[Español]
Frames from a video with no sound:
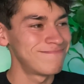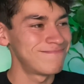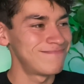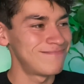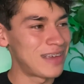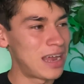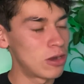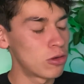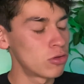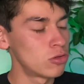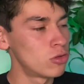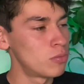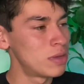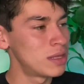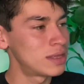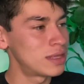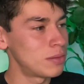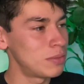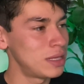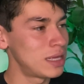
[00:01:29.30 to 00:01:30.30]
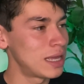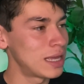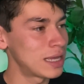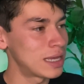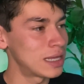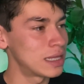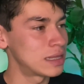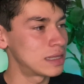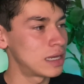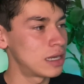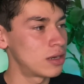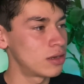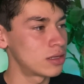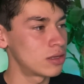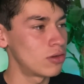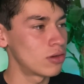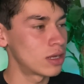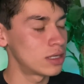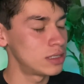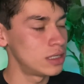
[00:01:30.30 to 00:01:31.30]
algo no me termina de encantar.
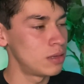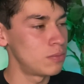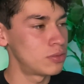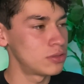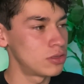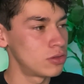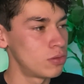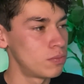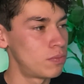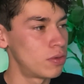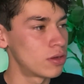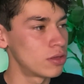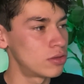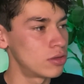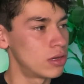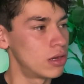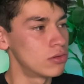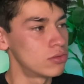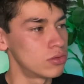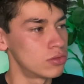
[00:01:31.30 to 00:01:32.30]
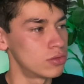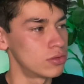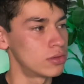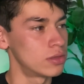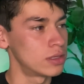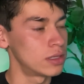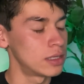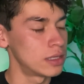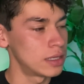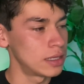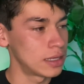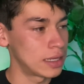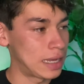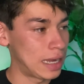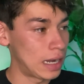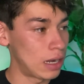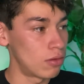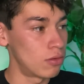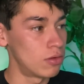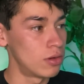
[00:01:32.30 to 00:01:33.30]
Creo que sí le pusieron un poquito de autotune,
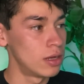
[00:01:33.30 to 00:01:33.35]
creo.